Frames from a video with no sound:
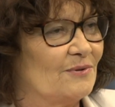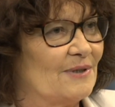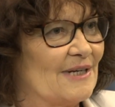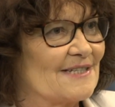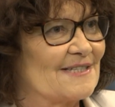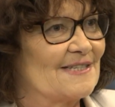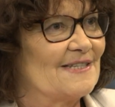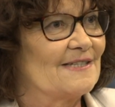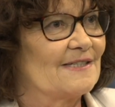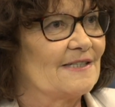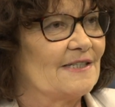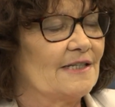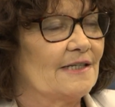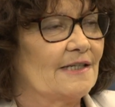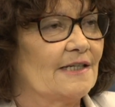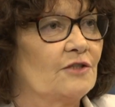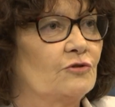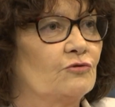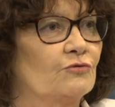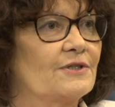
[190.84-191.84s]

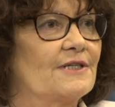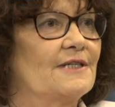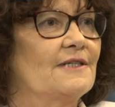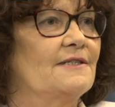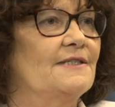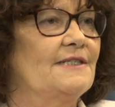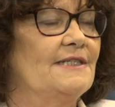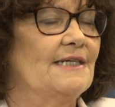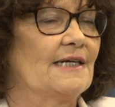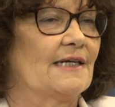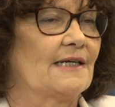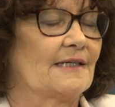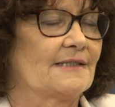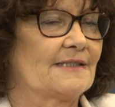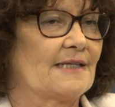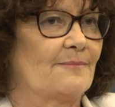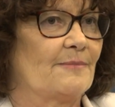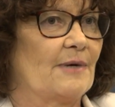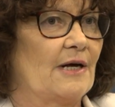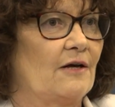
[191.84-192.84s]
insister. Et donc il dit à
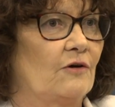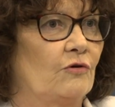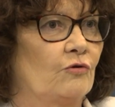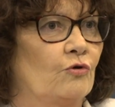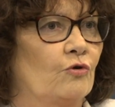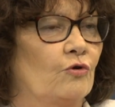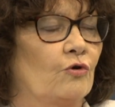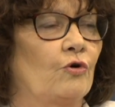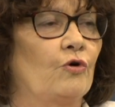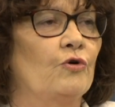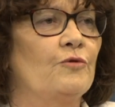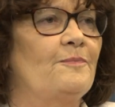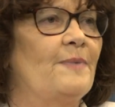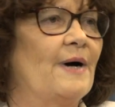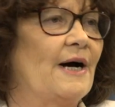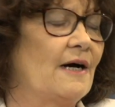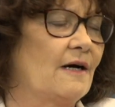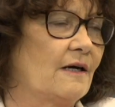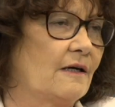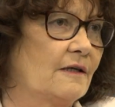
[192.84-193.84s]
Tamar
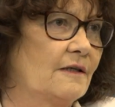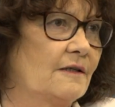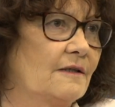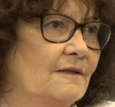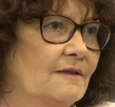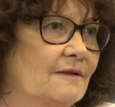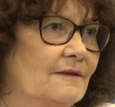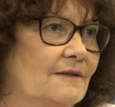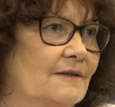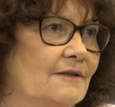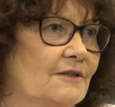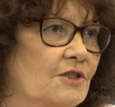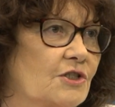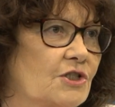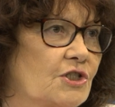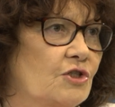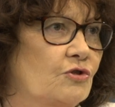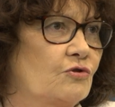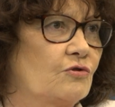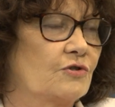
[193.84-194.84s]
repars
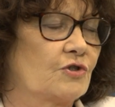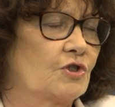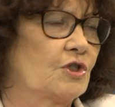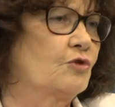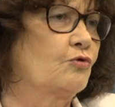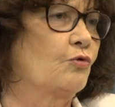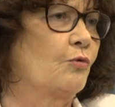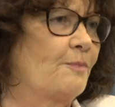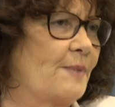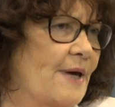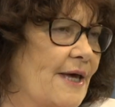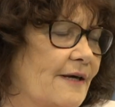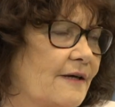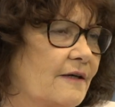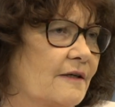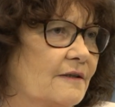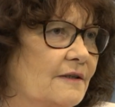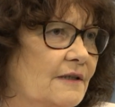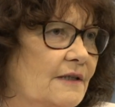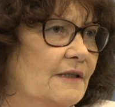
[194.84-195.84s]
chez, chez ton
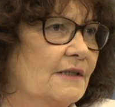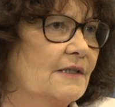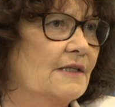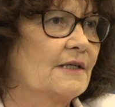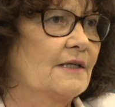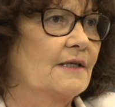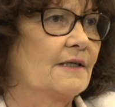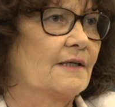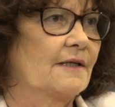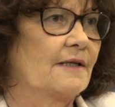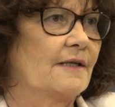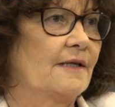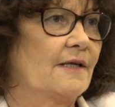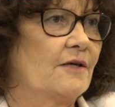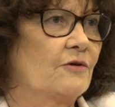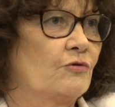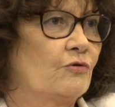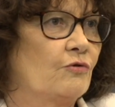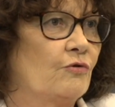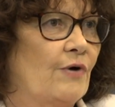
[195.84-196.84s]
père
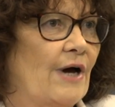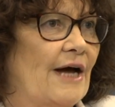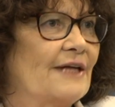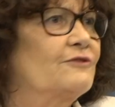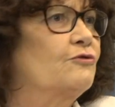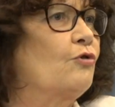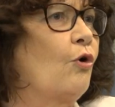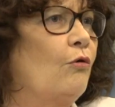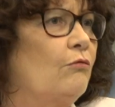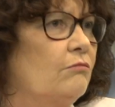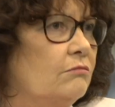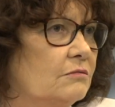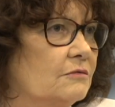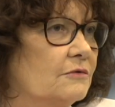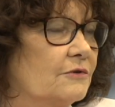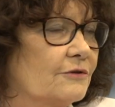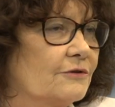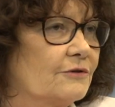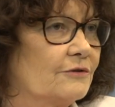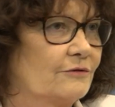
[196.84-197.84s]
et attends,
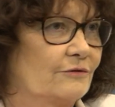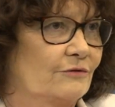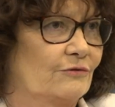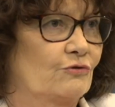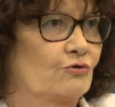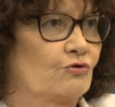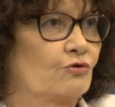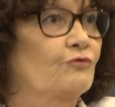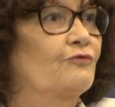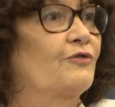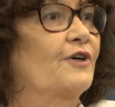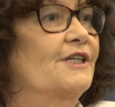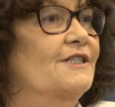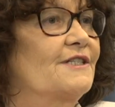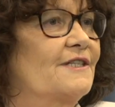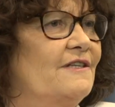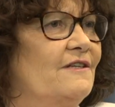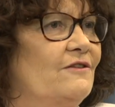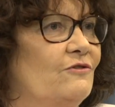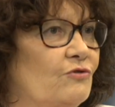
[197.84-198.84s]
je te ferai
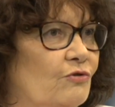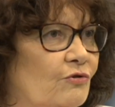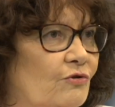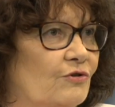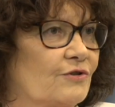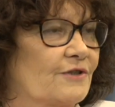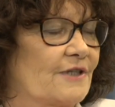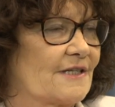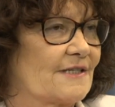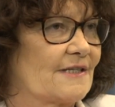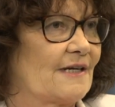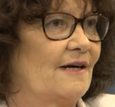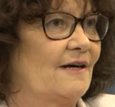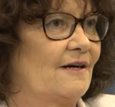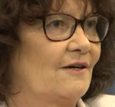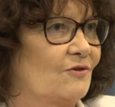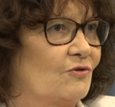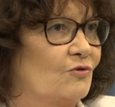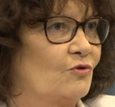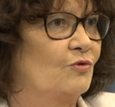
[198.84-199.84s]
signe quand ça
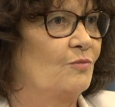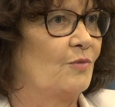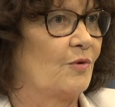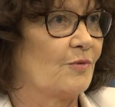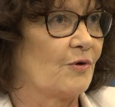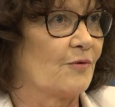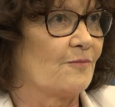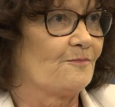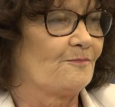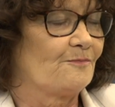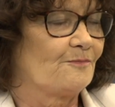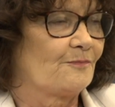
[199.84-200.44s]
sera le moment.